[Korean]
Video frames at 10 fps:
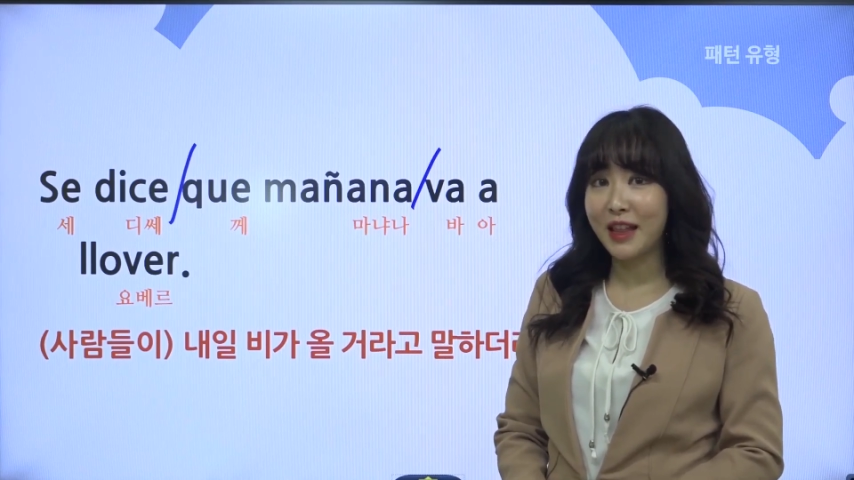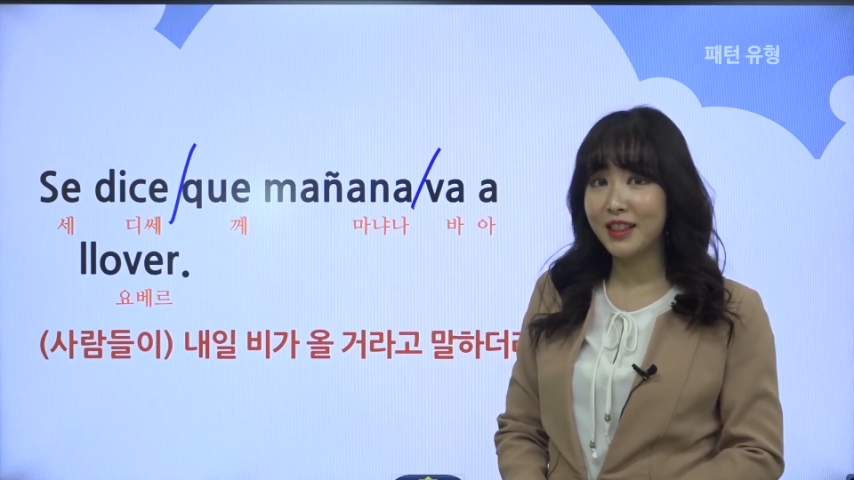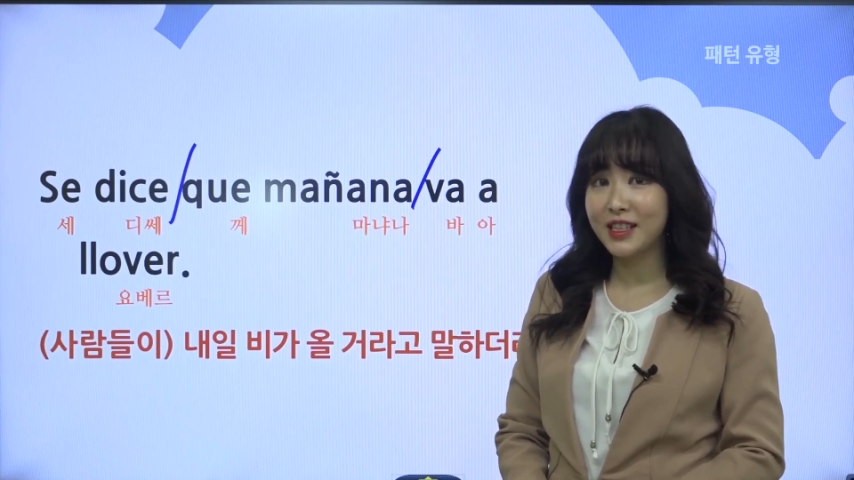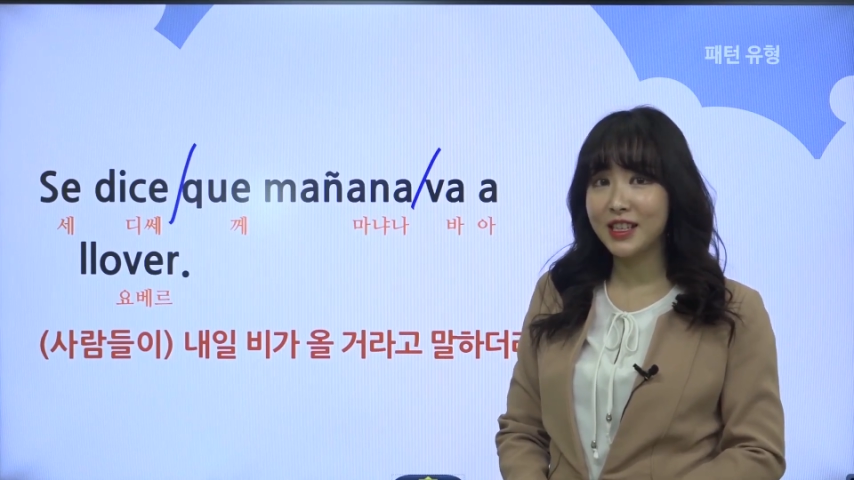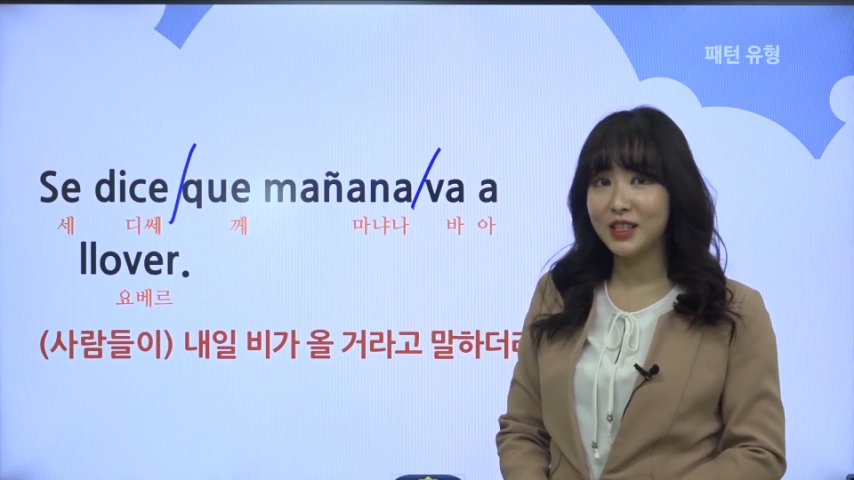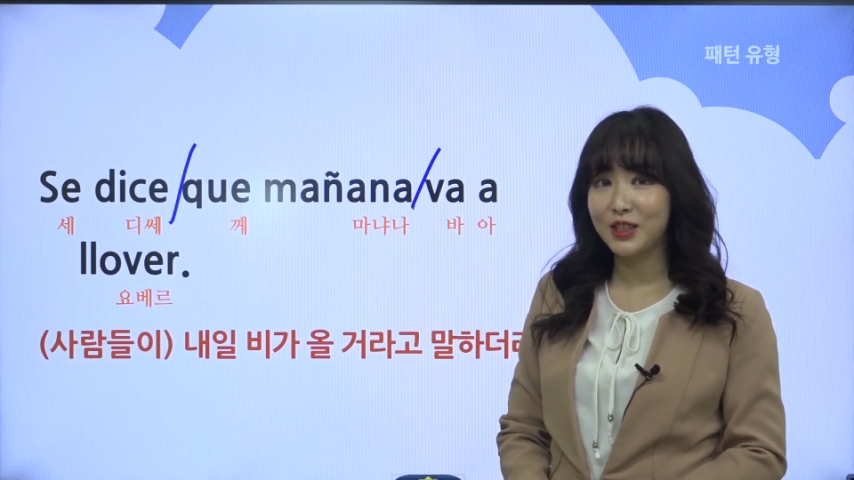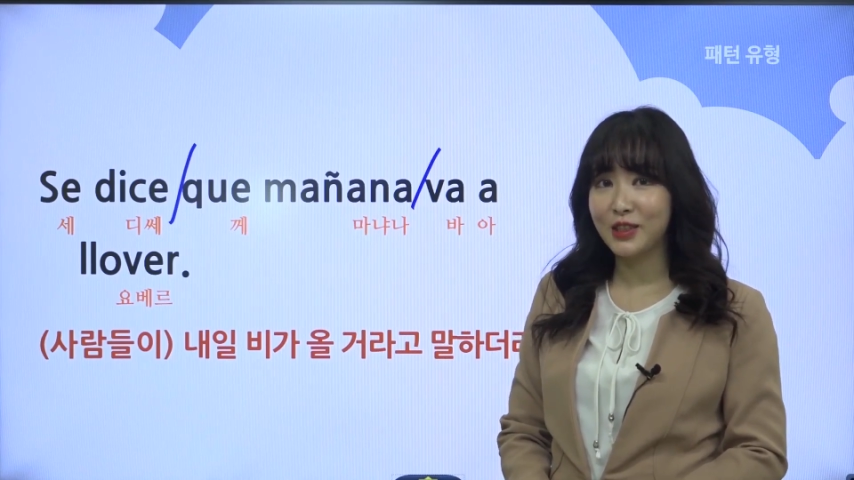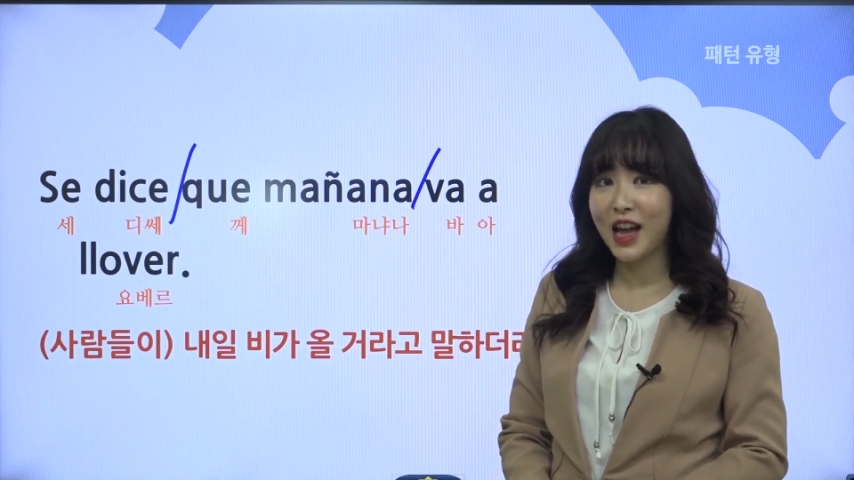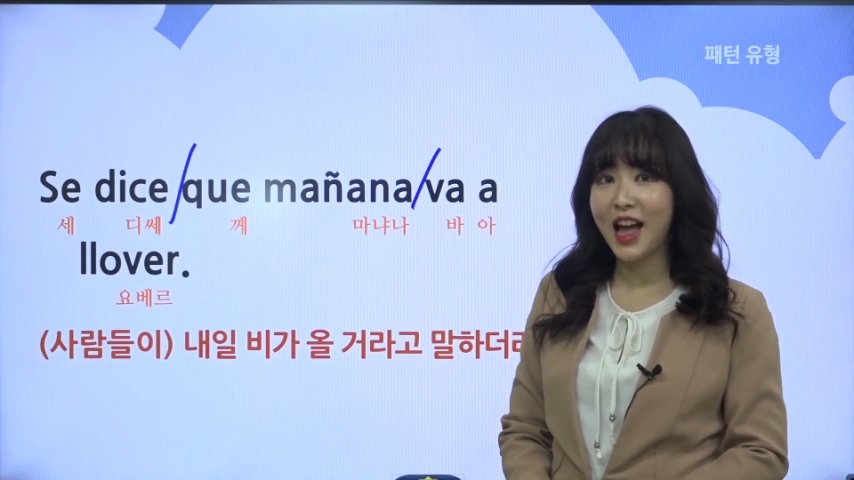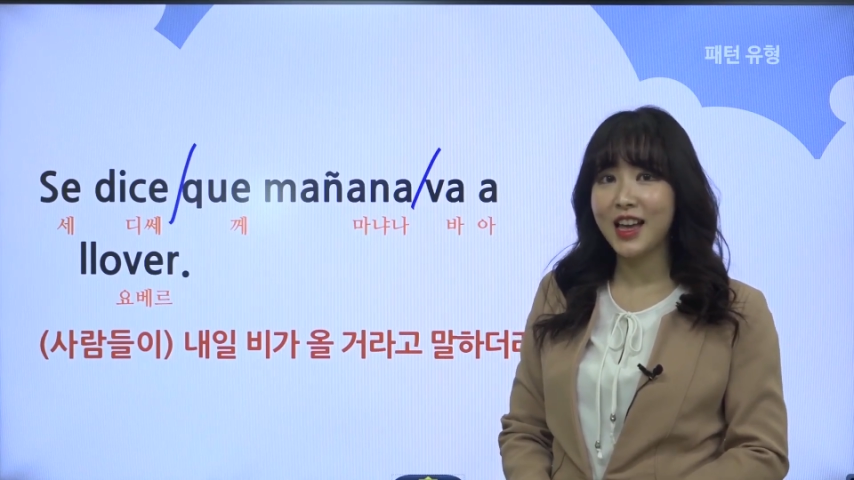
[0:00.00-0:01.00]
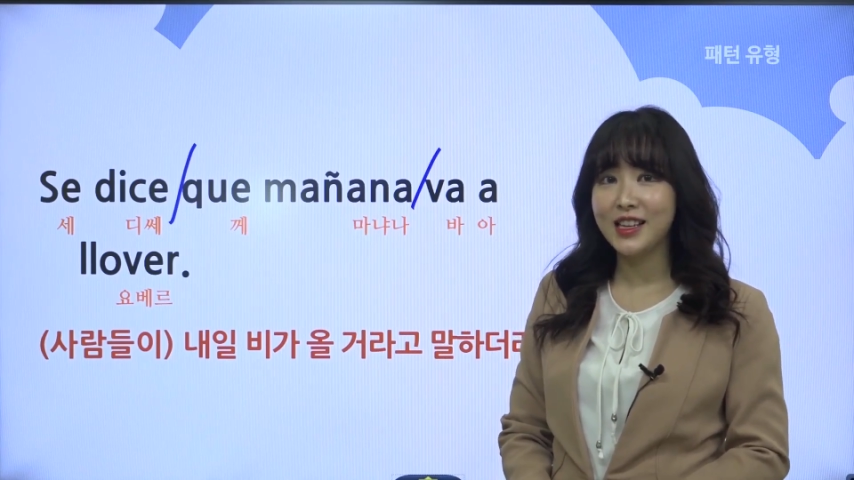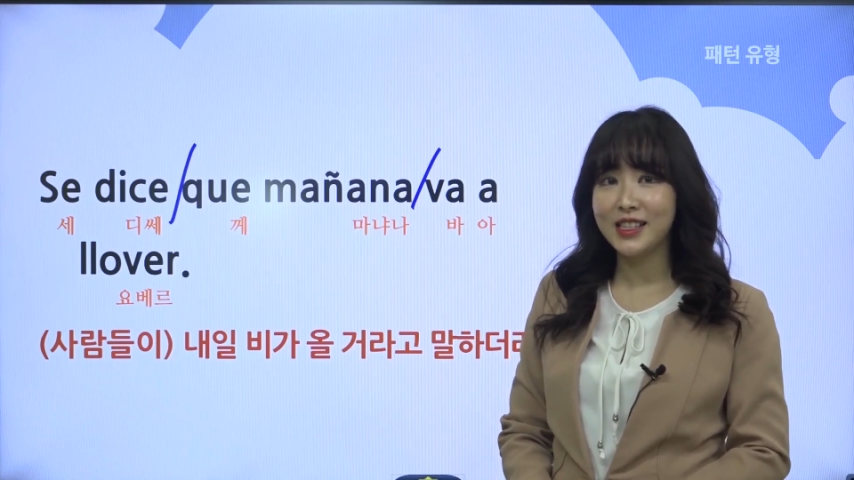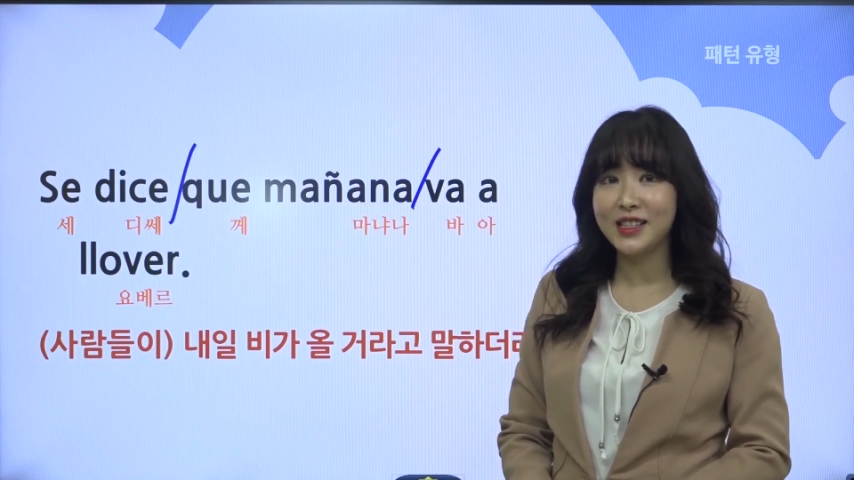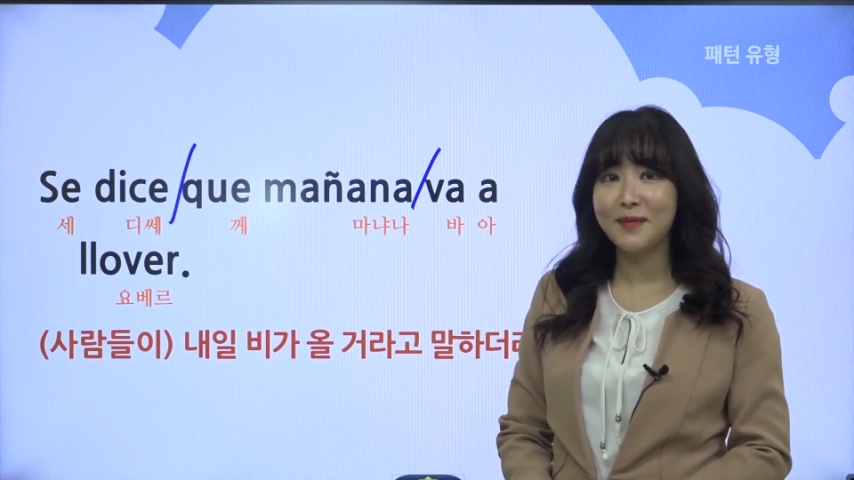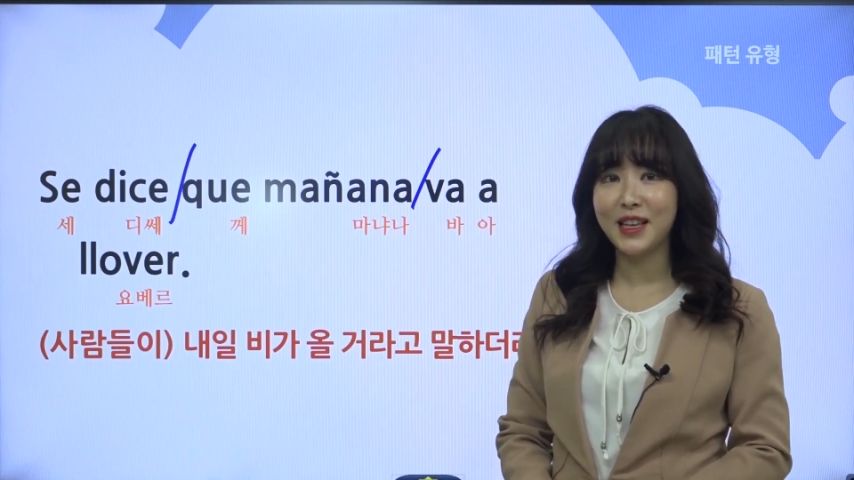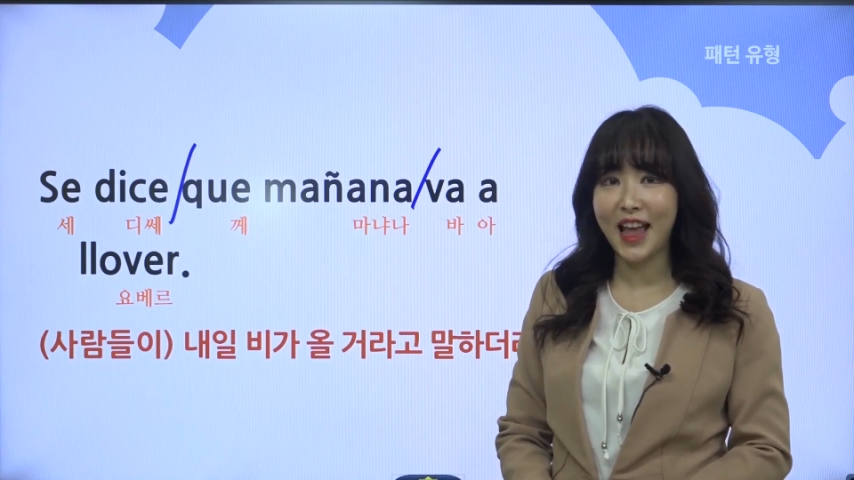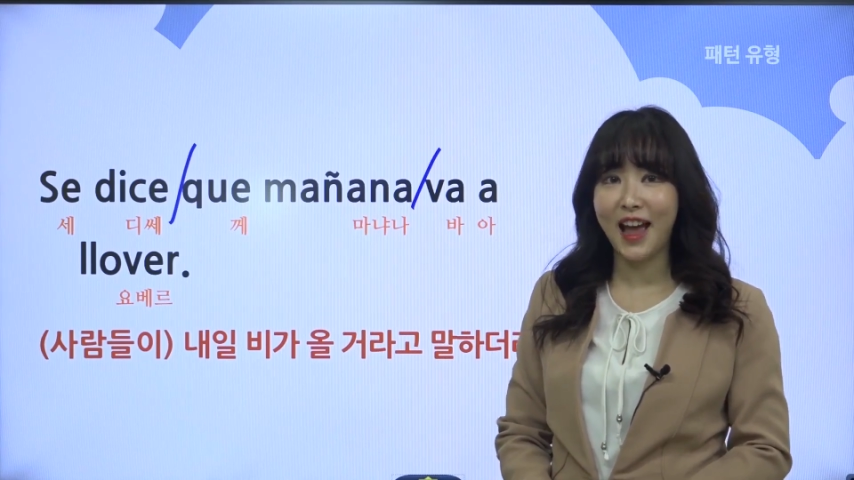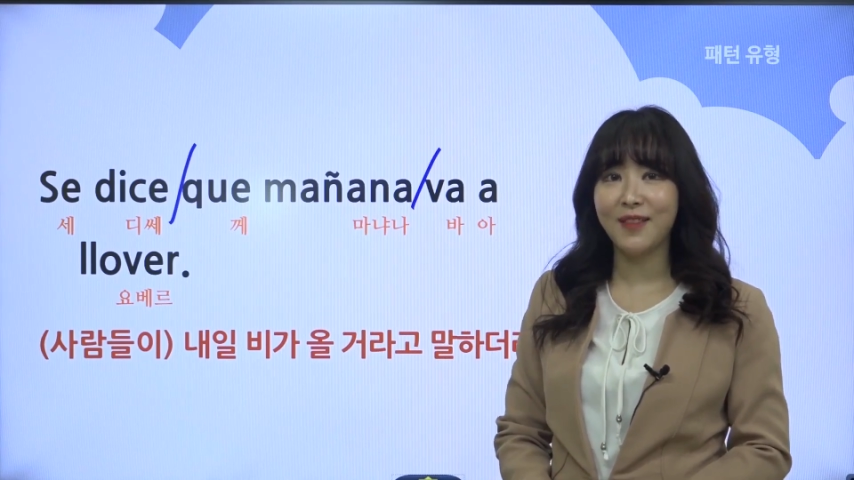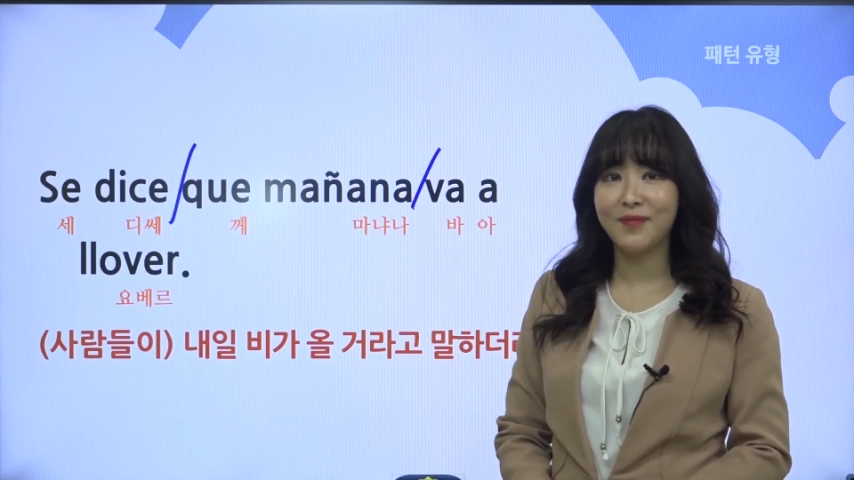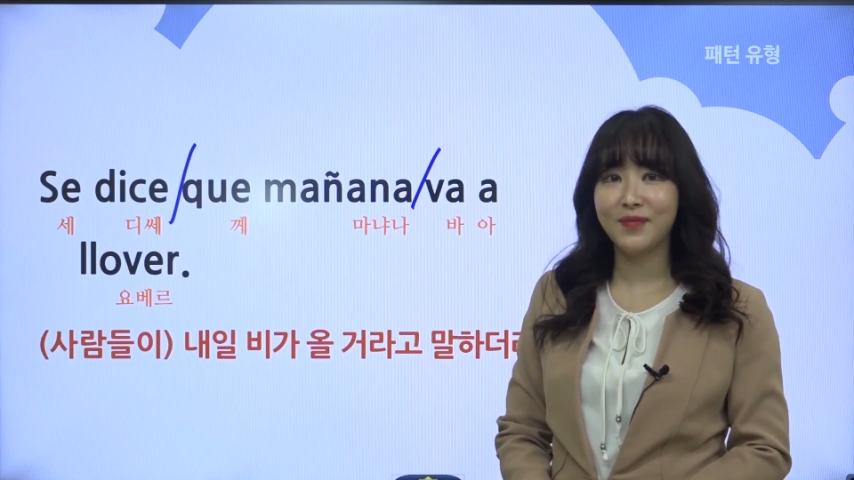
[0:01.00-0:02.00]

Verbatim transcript: 만드실 수가 있습니다.